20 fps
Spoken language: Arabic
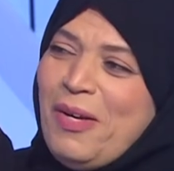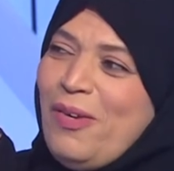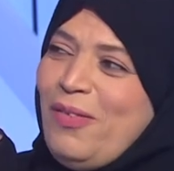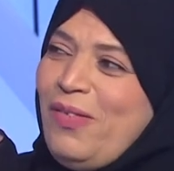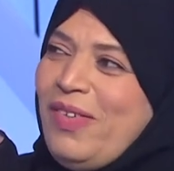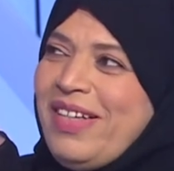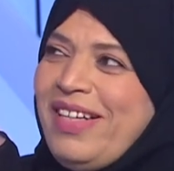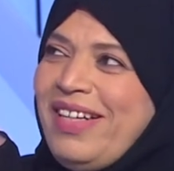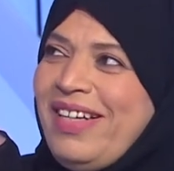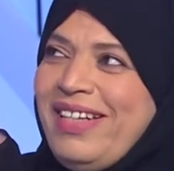
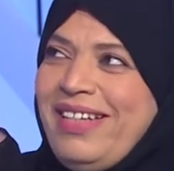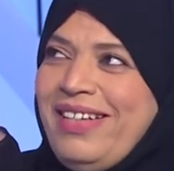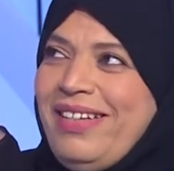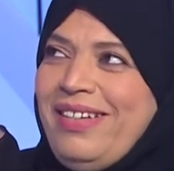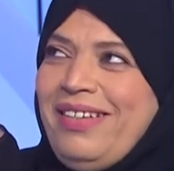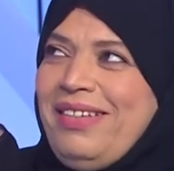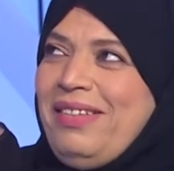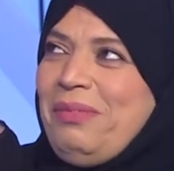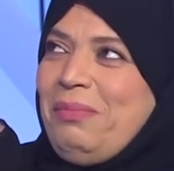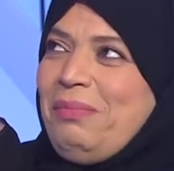فكان
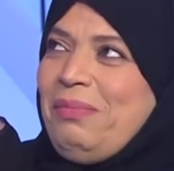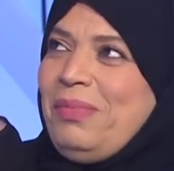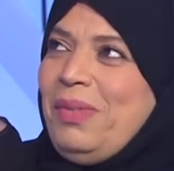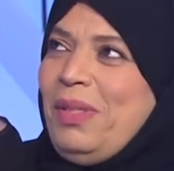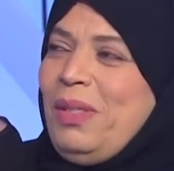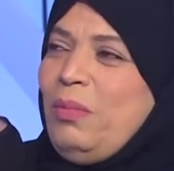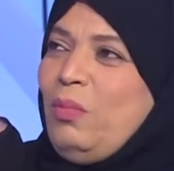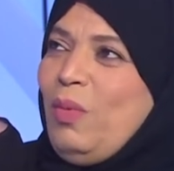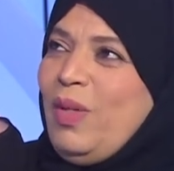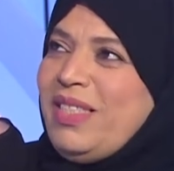
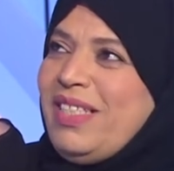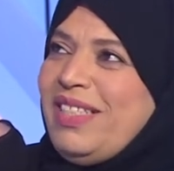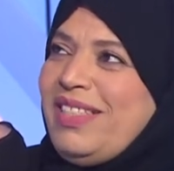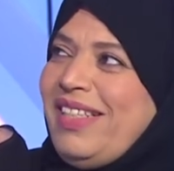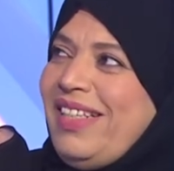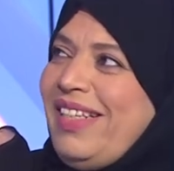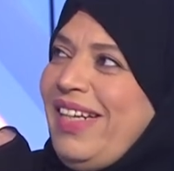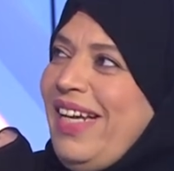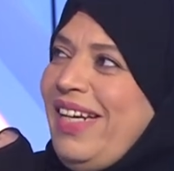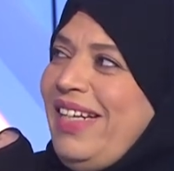
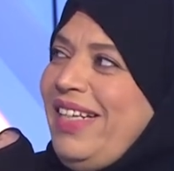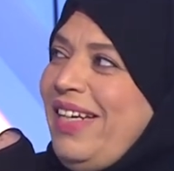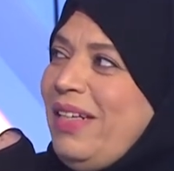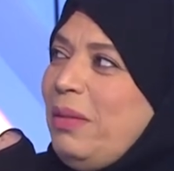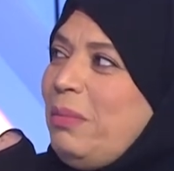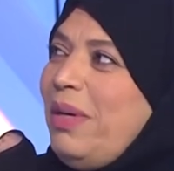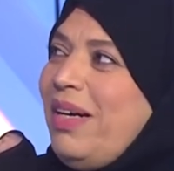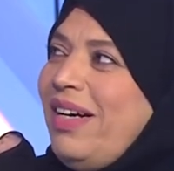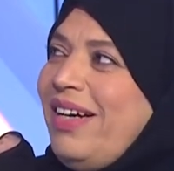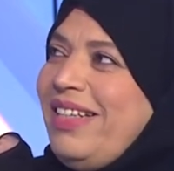المؤسسه الاهليه انا
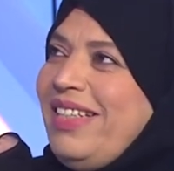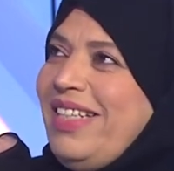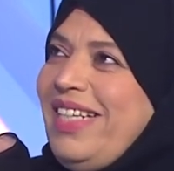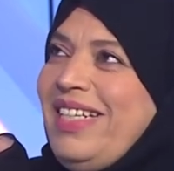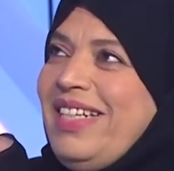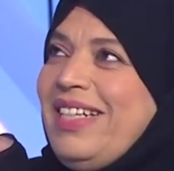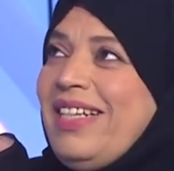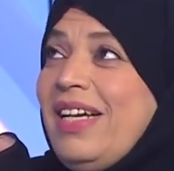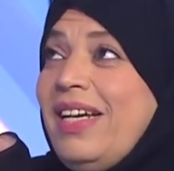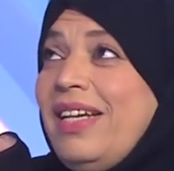ما
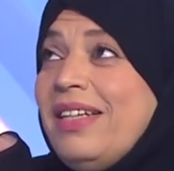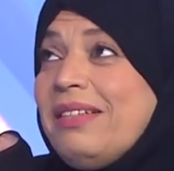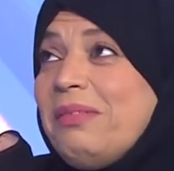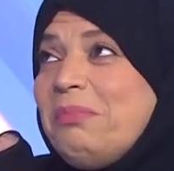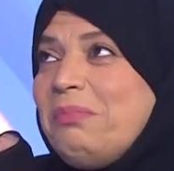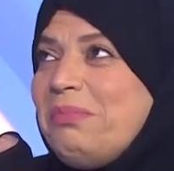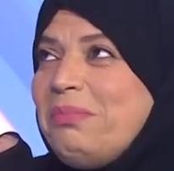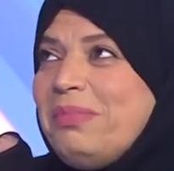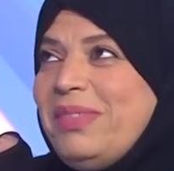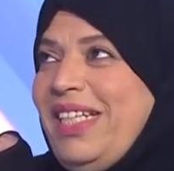يعني
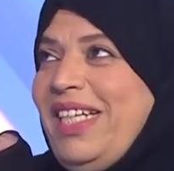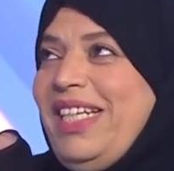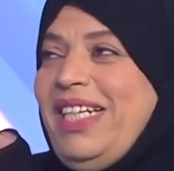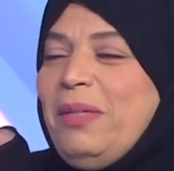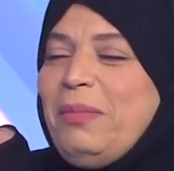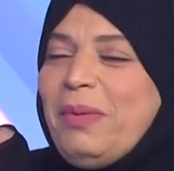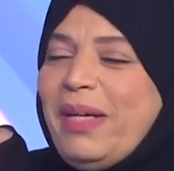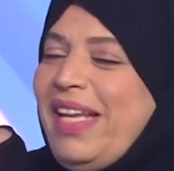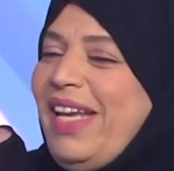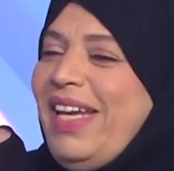يعني
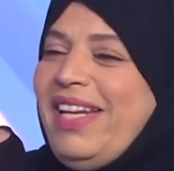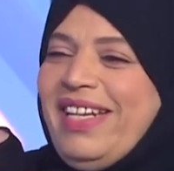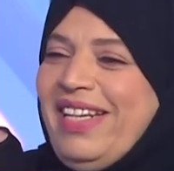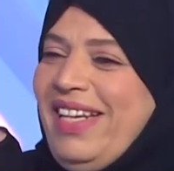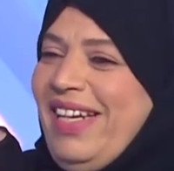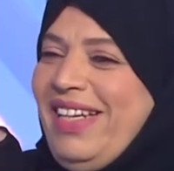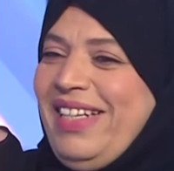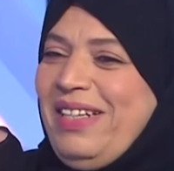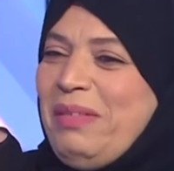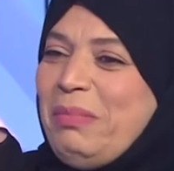احنا بكينا
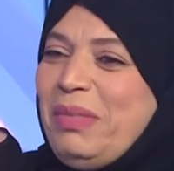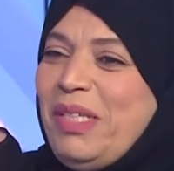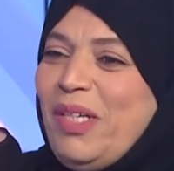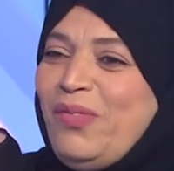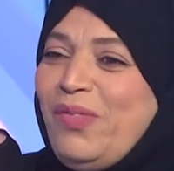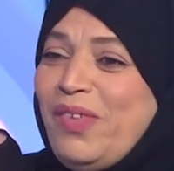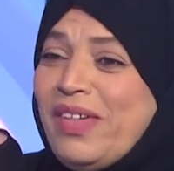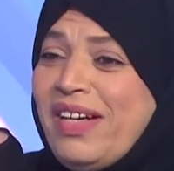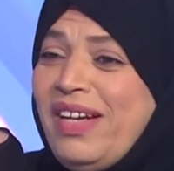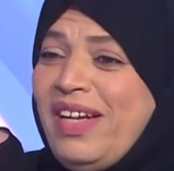يعني من
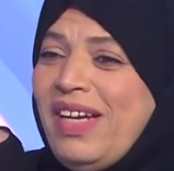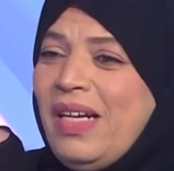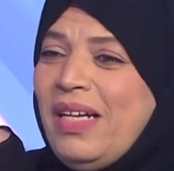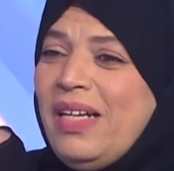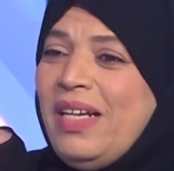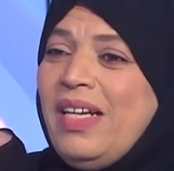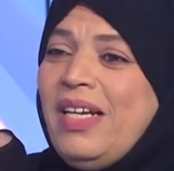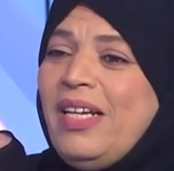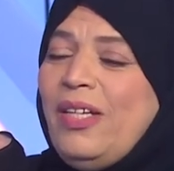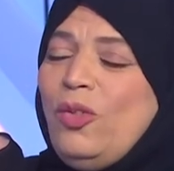الفرحه
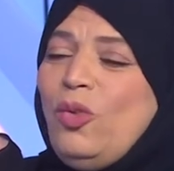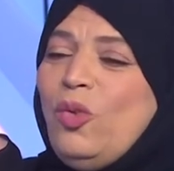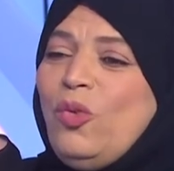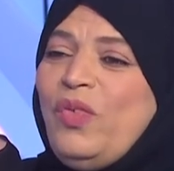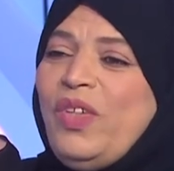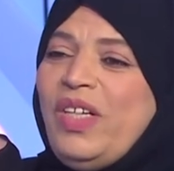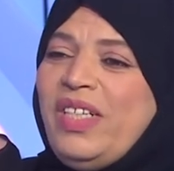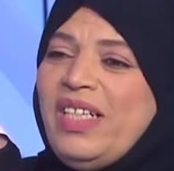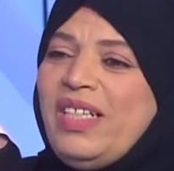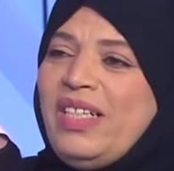انه
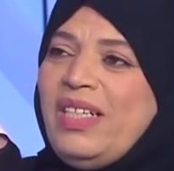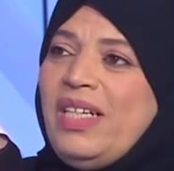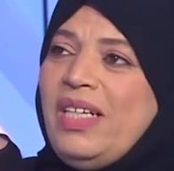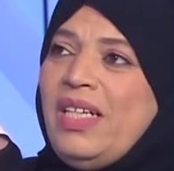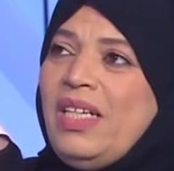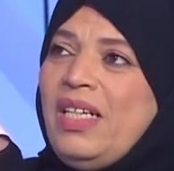فعلا